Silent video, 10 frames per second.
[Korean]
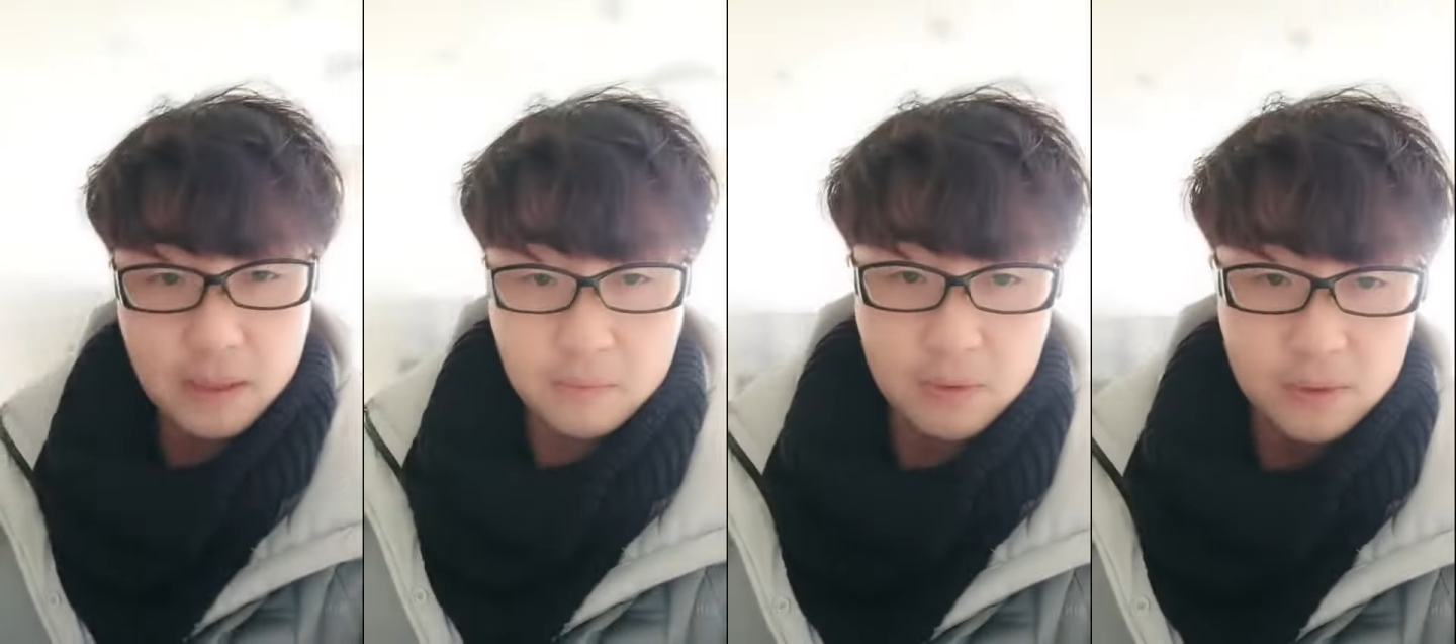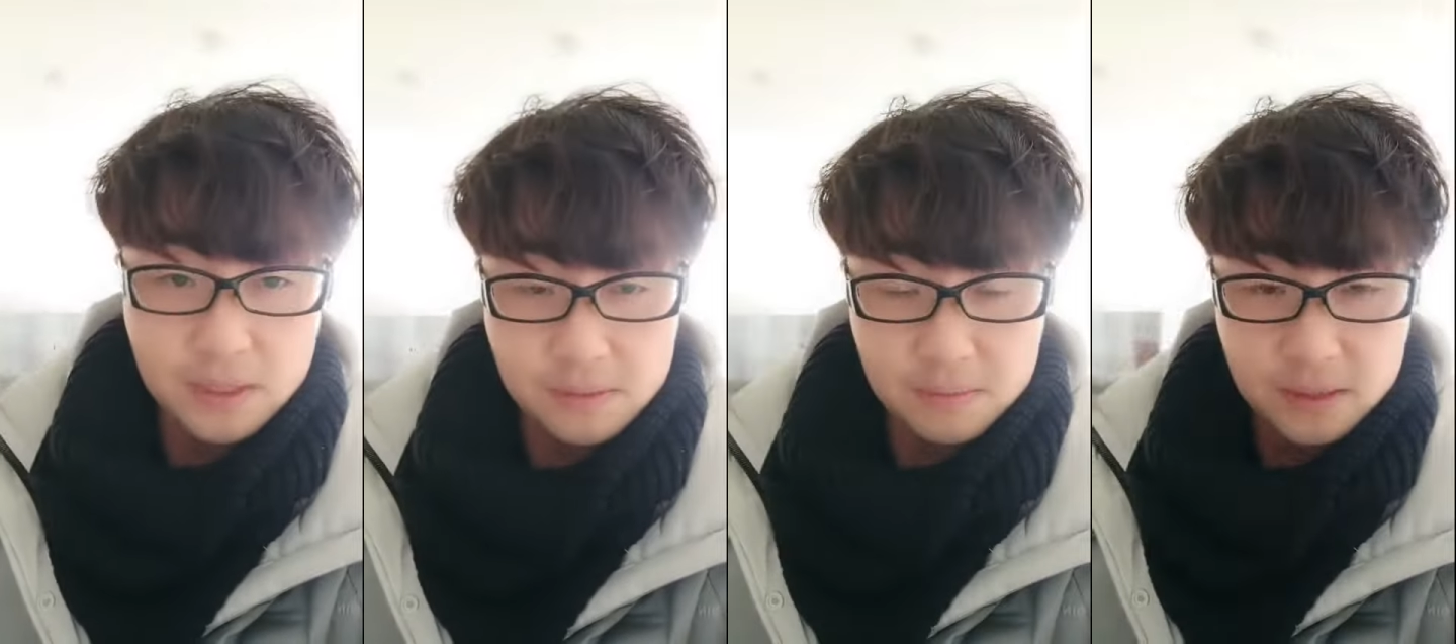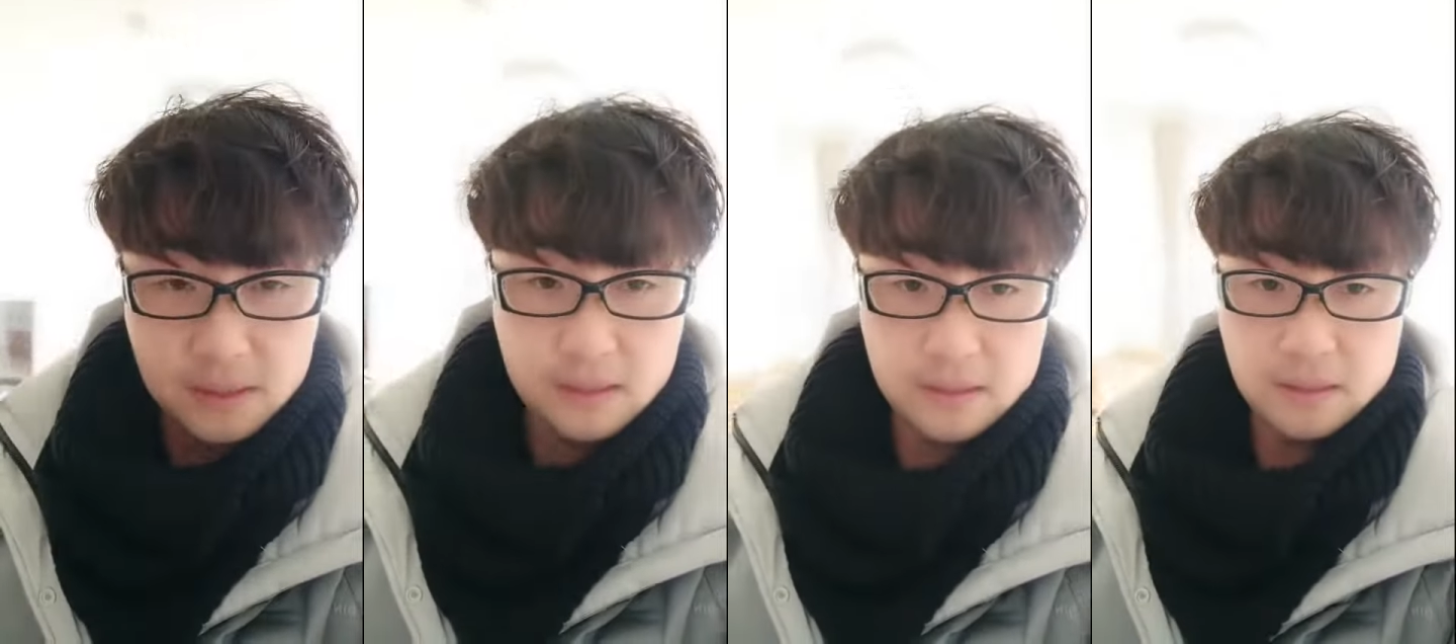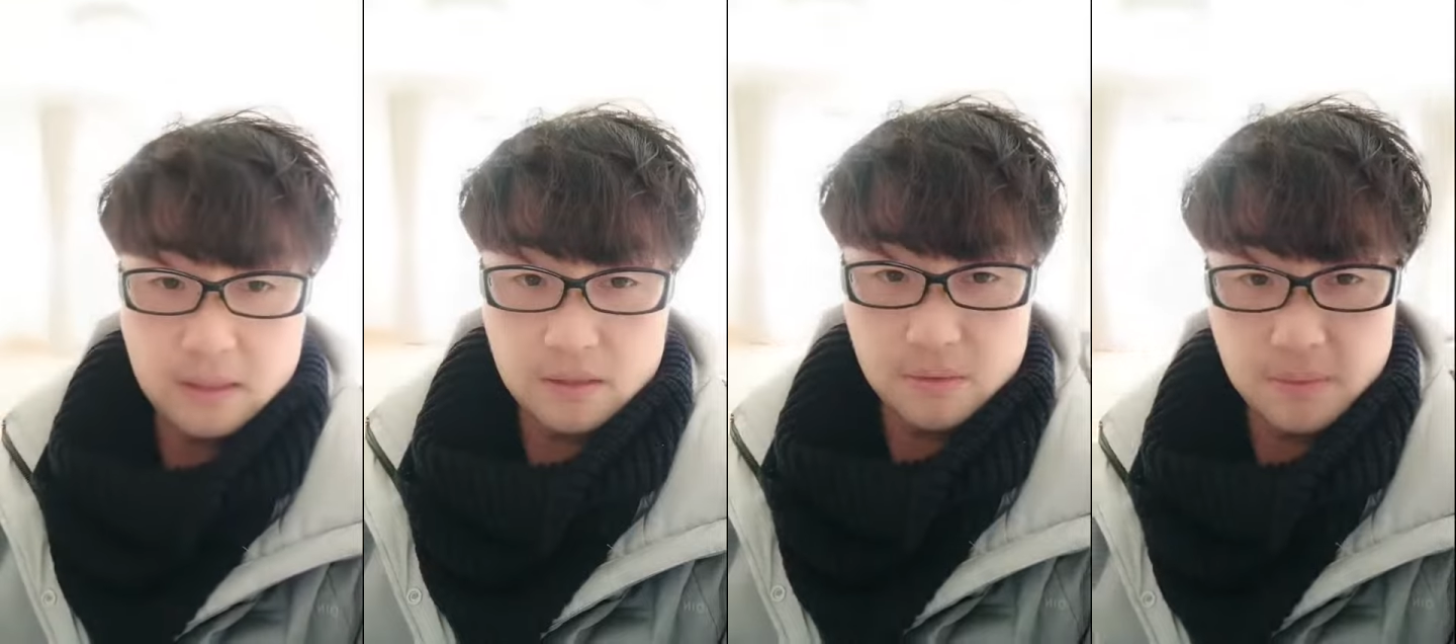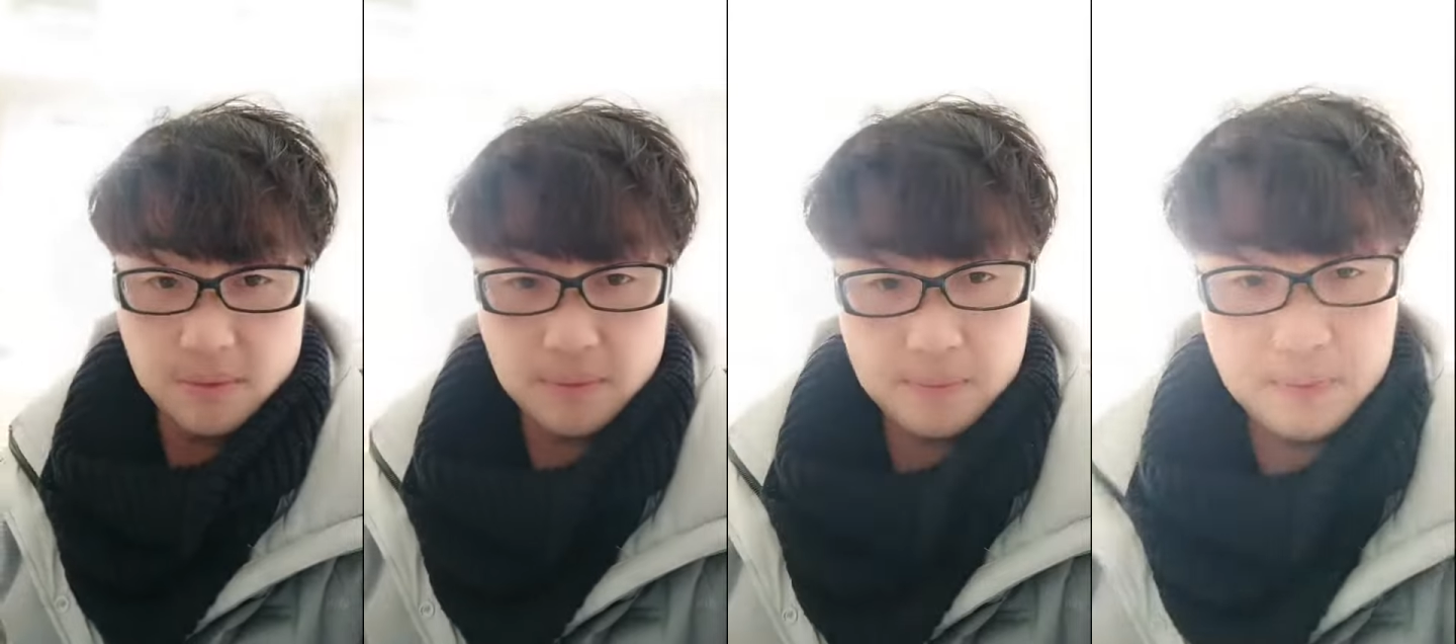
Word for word: 방을 보고 계시면은 연락 주십시오.